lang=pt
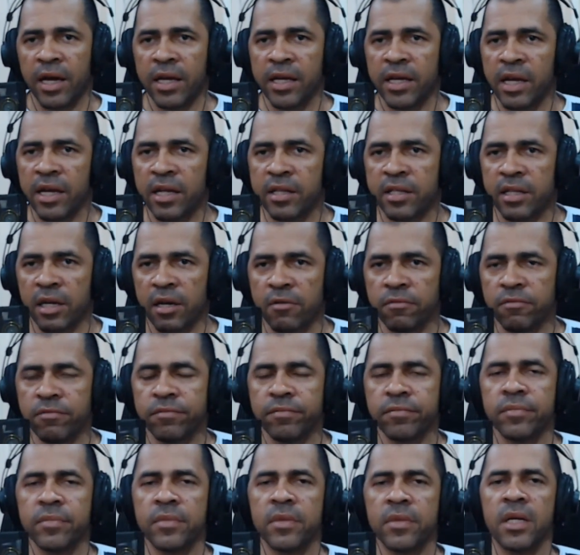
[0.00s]
Então,
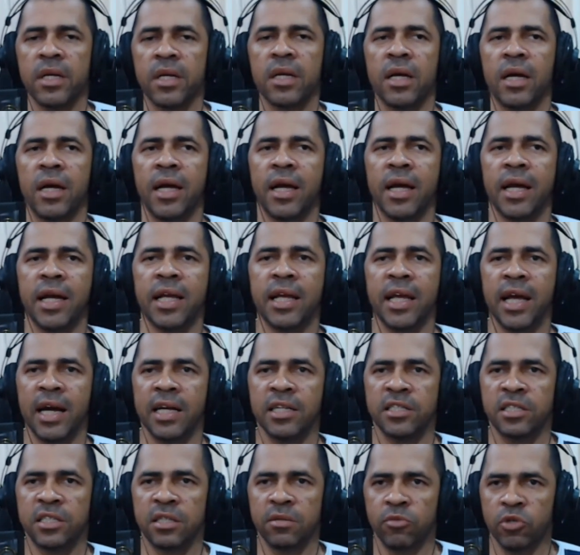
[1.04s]
RA
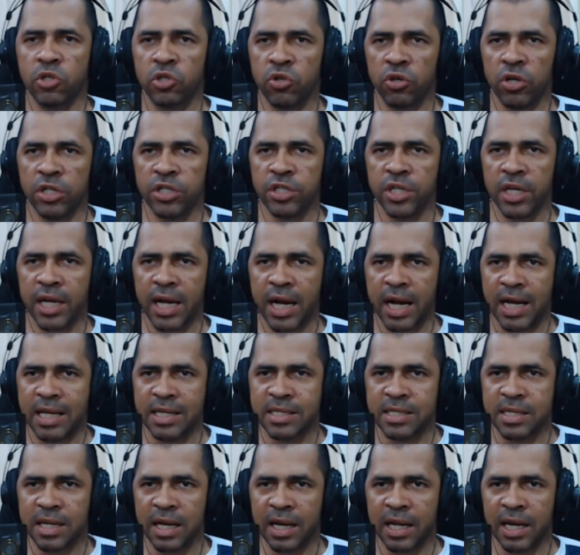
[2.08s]
Distribuidora de
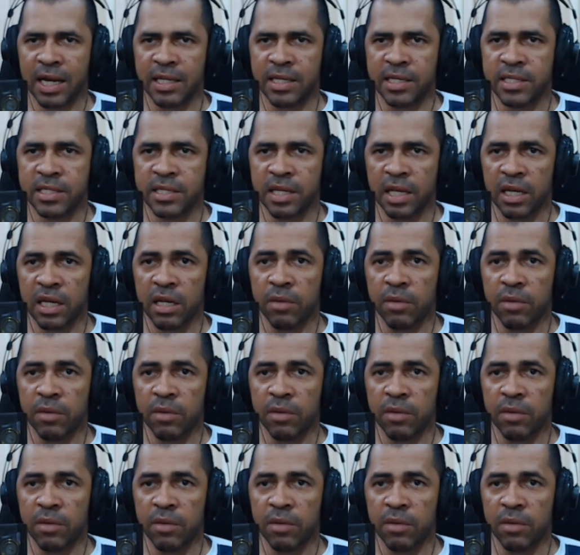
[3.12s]
Gás, agradecendo,